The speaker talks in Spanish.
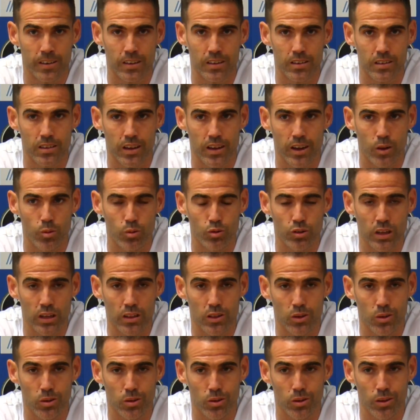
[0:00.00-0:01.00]
Sería un
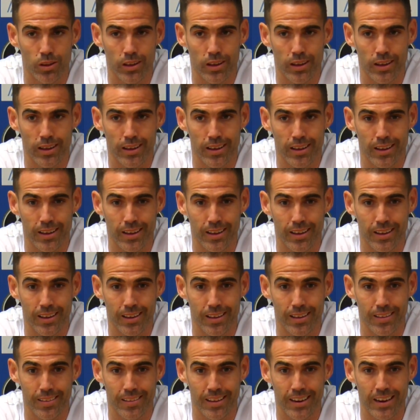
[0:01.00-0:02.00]
salto de
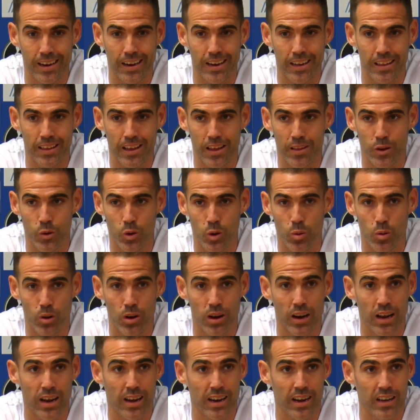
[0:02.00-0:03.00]
calidad de nuevo
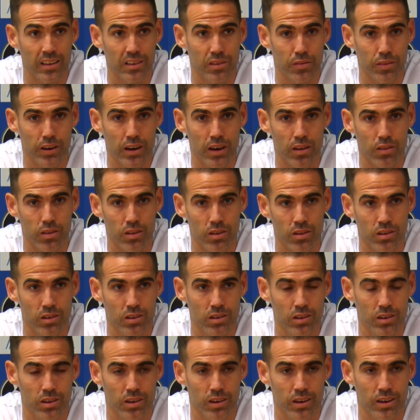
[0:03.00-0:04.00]
en la
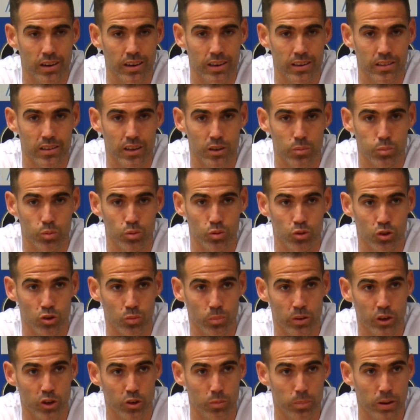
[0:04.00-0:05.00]
clasificación eh, tres puntos
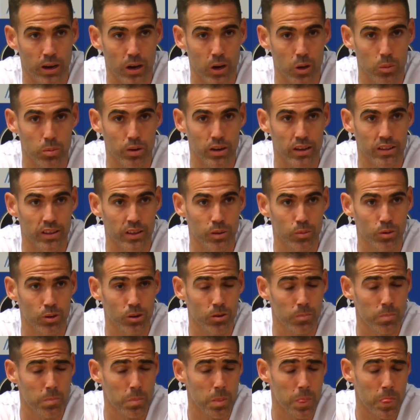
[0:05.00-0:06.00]
menos para el
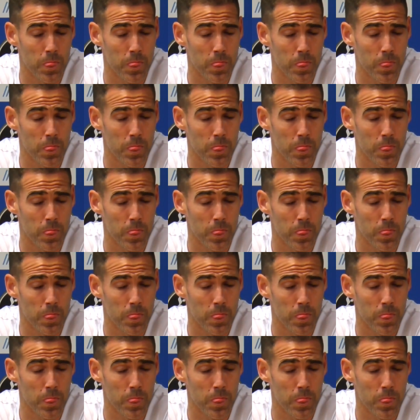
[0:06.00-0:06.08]
objetivo.